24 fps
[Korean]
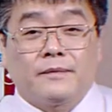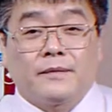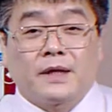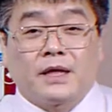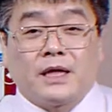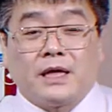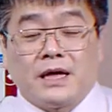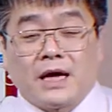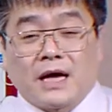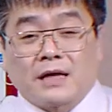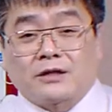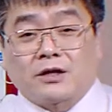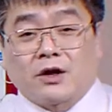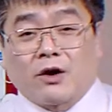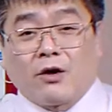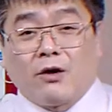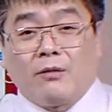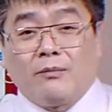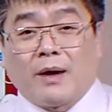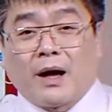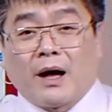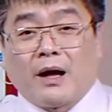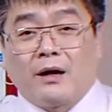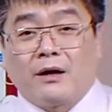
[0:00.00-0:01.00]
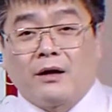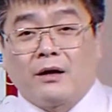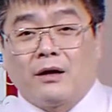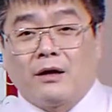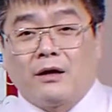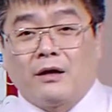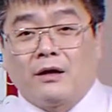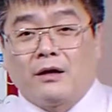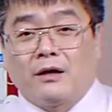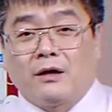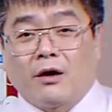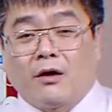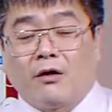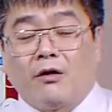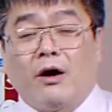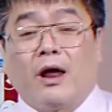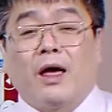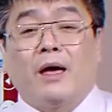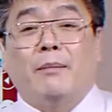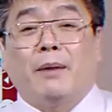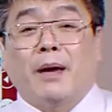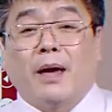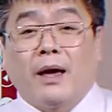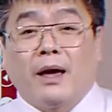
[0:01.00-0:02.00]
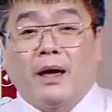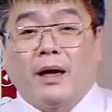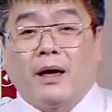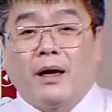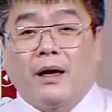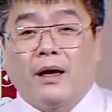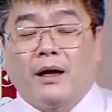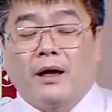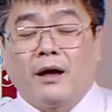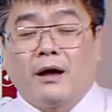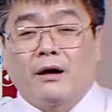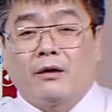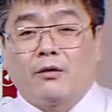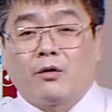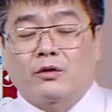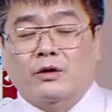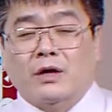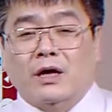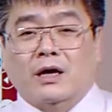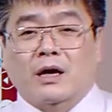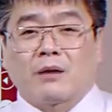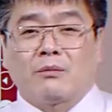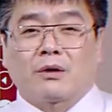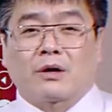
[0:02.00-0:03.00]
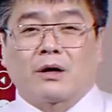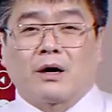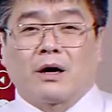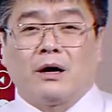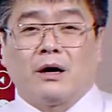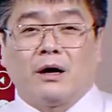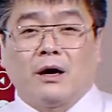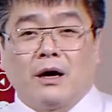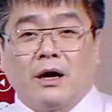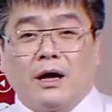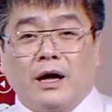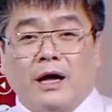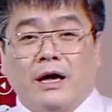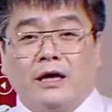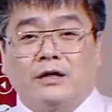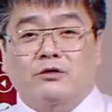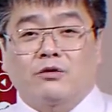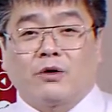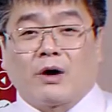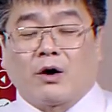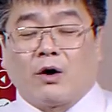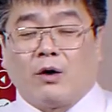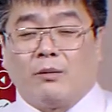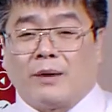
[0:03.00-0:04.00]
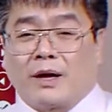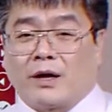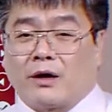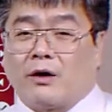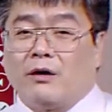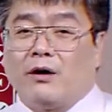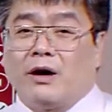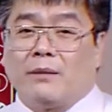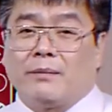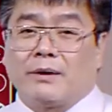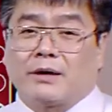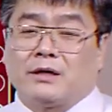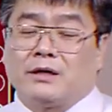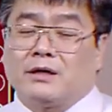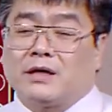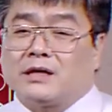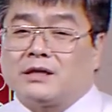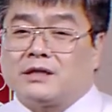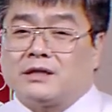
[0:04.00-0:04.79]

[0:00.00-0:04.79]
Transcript: 기아차 얼마? 14배. 롯데케미칼, LG화학 얼마? 14배. 그게